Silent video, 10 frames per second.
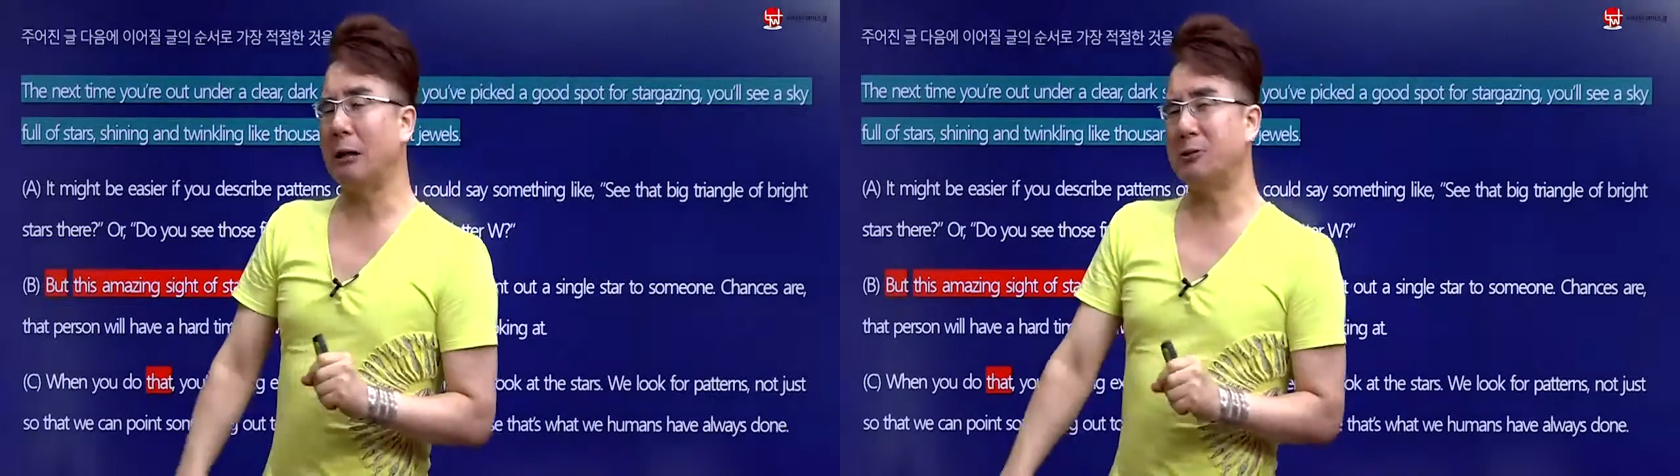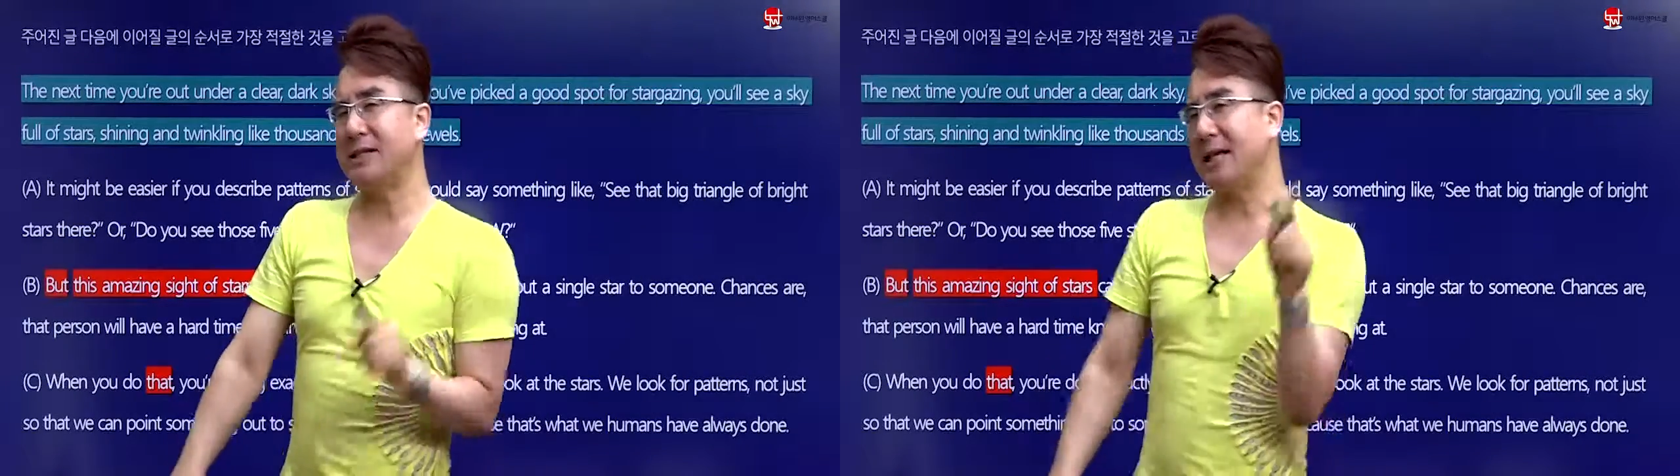
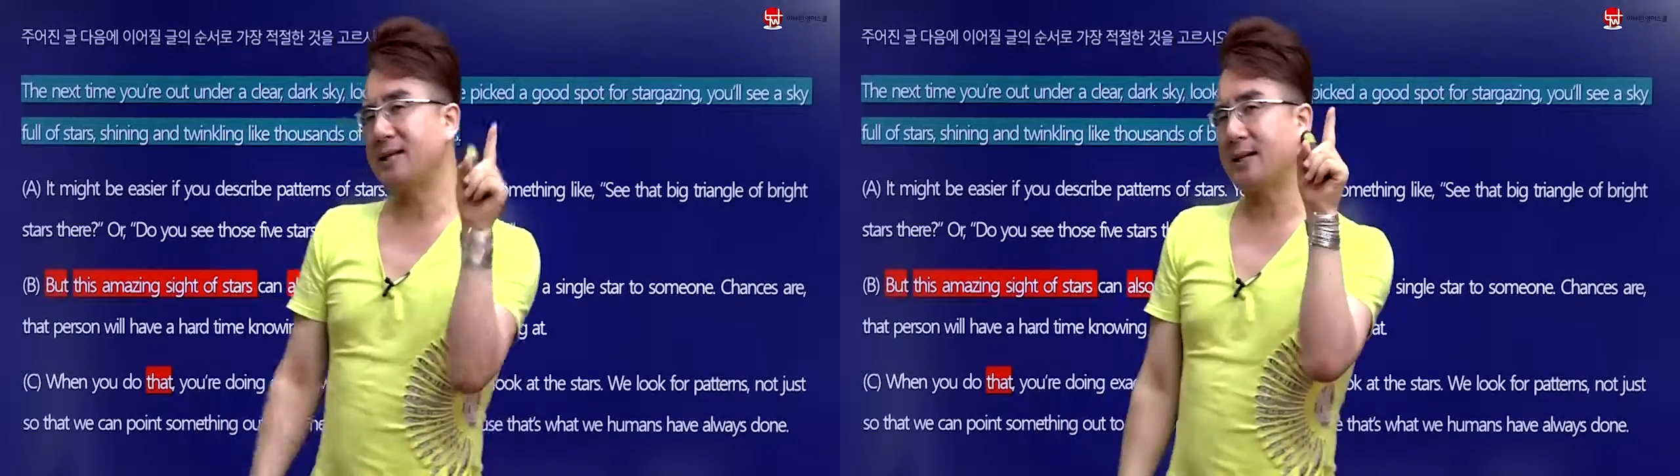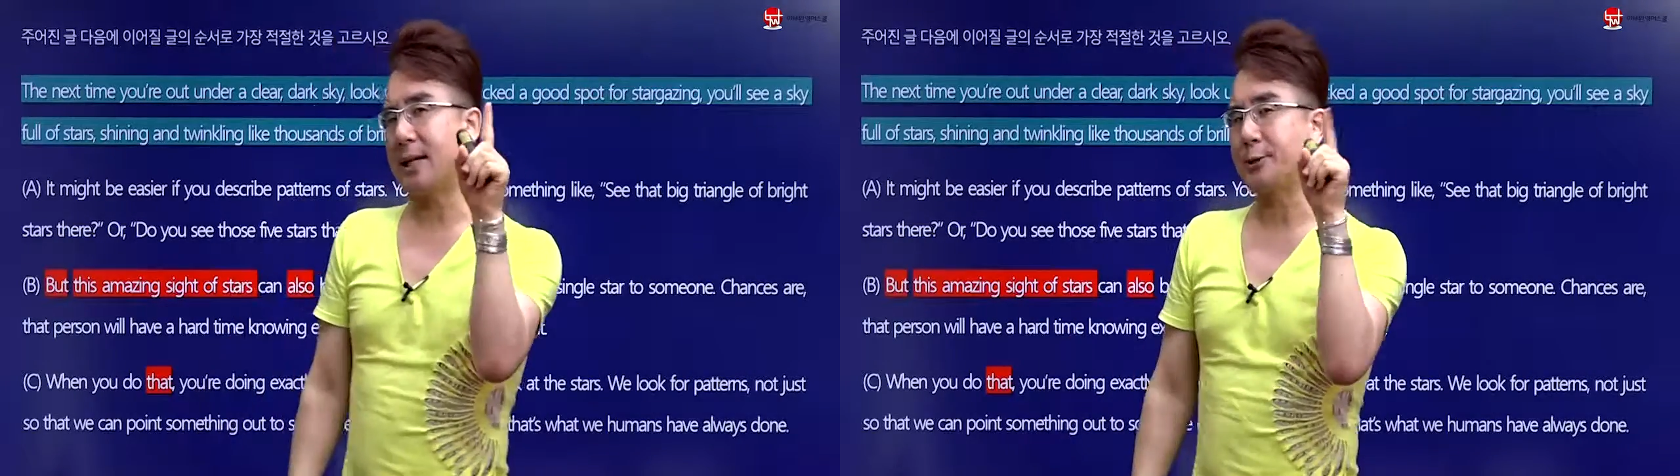나올지
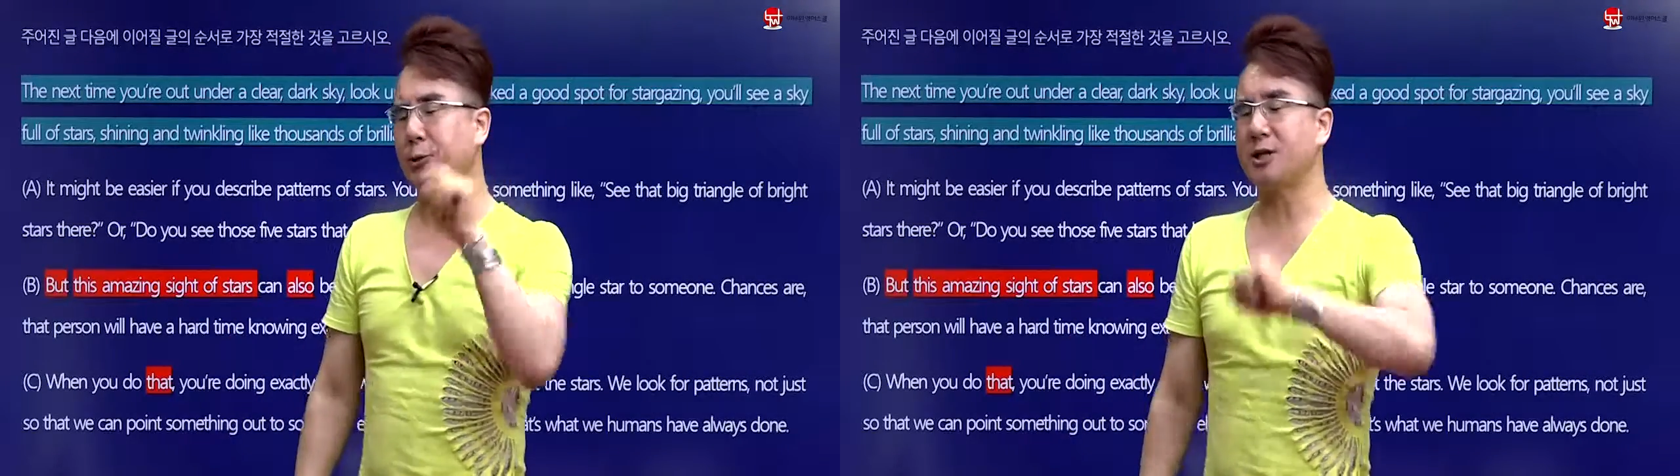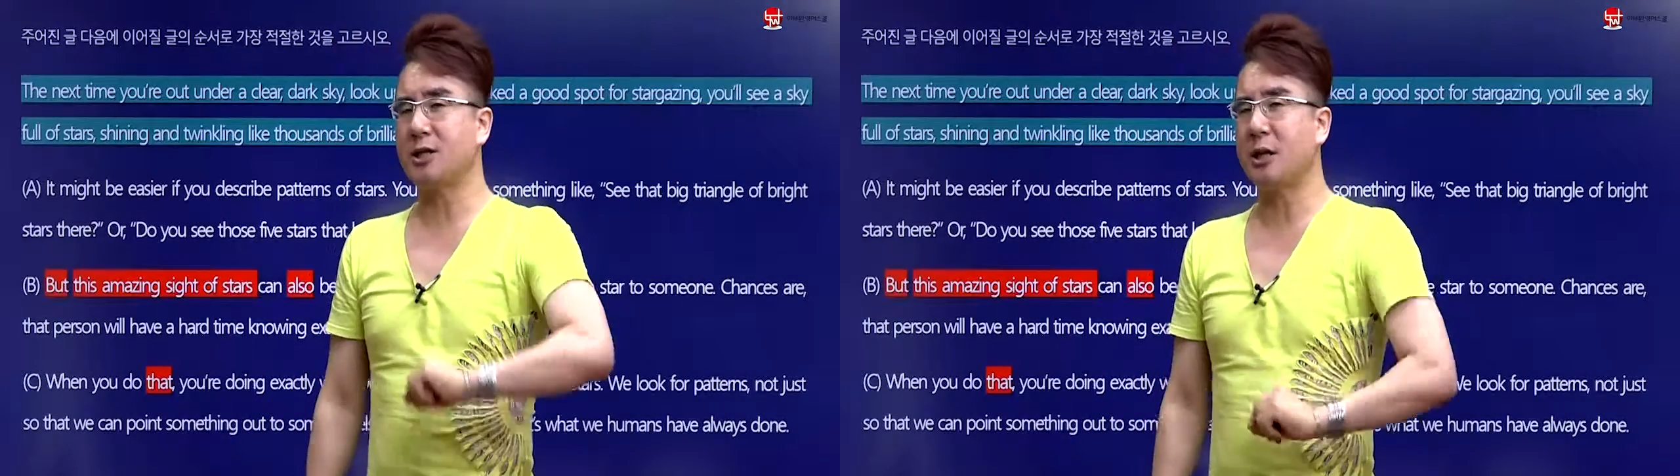
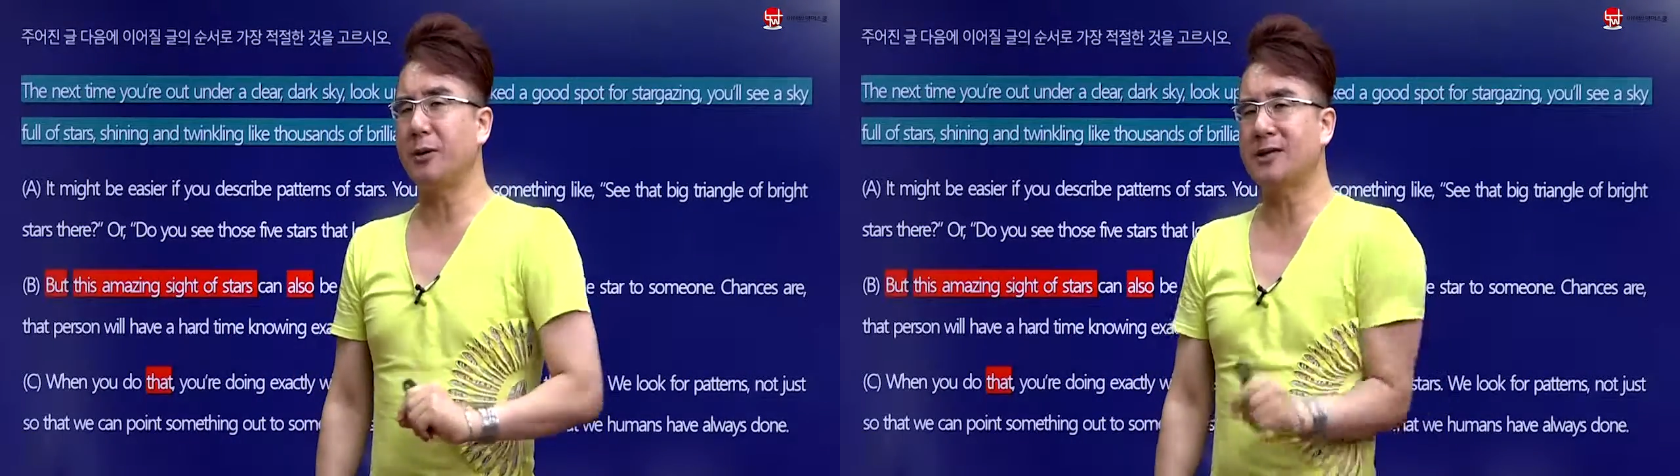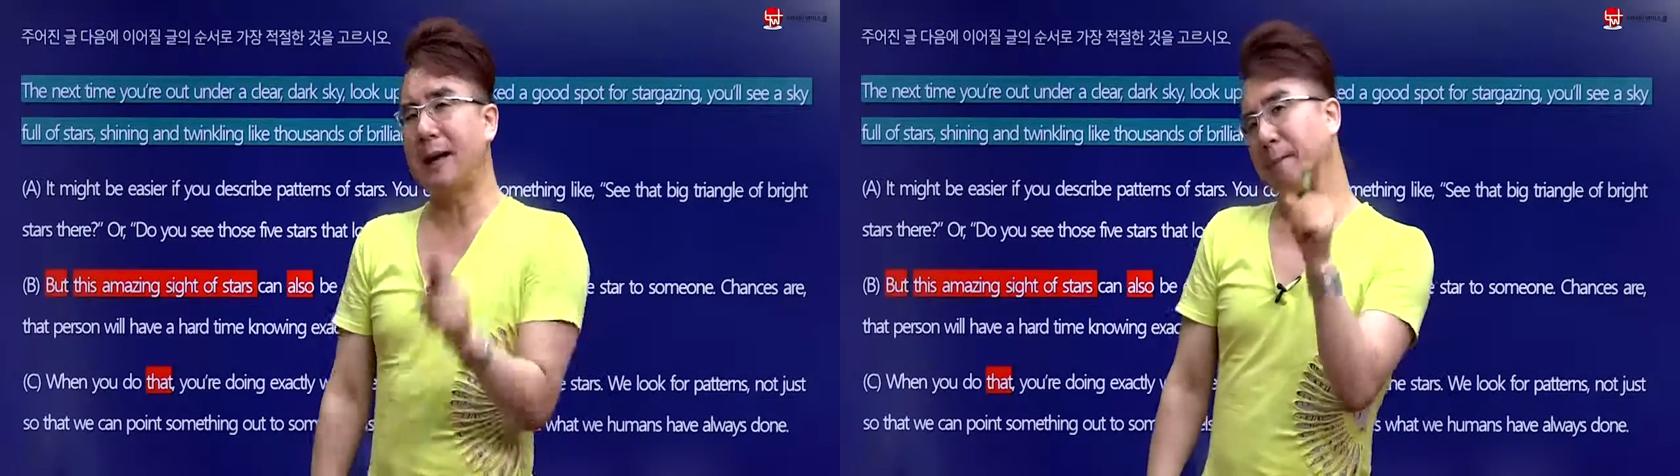예측하시고
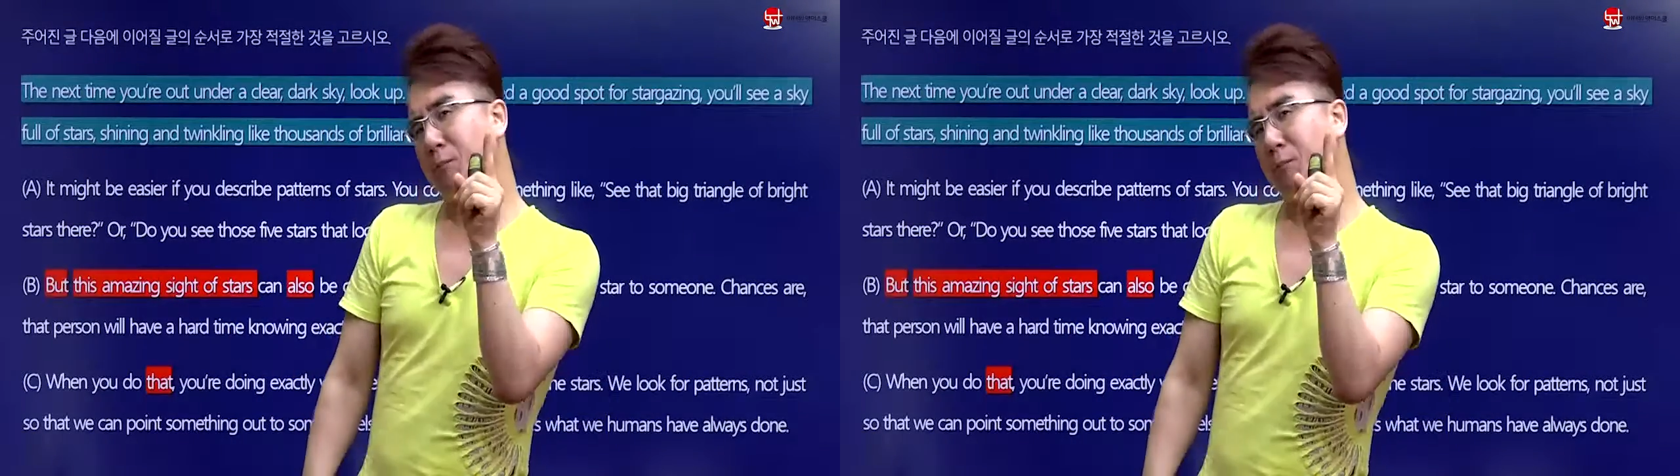지시대명사,